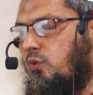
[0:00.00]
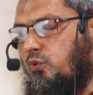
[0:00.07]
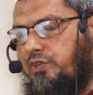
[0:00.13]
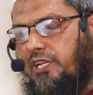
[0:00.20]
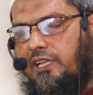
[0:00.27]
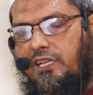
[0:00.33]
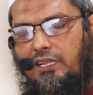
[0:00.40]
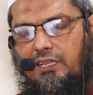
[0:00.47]

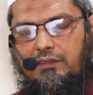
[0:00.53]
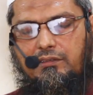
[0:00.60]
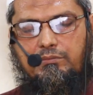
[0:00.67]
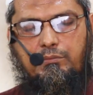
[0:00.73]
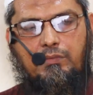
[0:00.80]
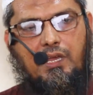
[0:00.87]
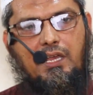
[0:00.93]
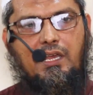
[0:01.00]
উঠে
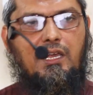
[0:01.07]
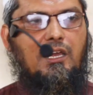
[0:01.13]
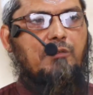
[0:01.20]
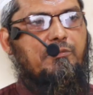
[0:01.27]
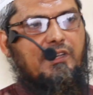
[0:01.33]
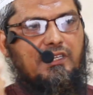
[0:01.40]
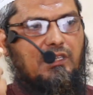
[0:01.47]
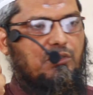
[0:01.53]
মা
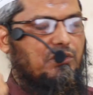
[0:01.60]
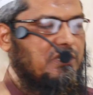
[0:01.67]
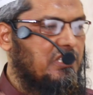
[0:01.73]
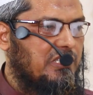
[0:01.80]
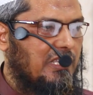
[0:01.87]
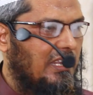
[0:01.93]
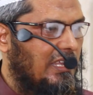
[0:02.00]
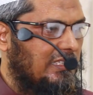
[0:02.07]
আপনার কি
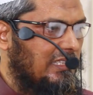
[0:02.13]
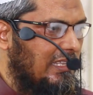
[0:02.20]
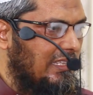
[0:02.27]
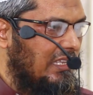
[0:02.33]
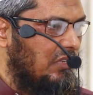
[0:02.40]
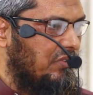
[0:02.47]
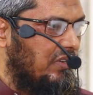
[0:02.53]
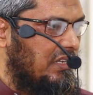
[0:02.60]
করছে সালাত
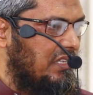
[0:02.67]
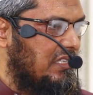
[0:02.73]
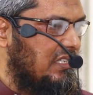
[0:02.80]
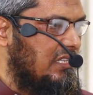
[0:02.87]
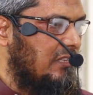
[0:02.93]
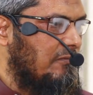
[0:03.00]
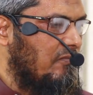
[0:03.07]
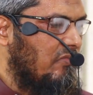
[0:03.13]
আদায় করে
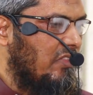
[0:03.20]
নিচ্ছে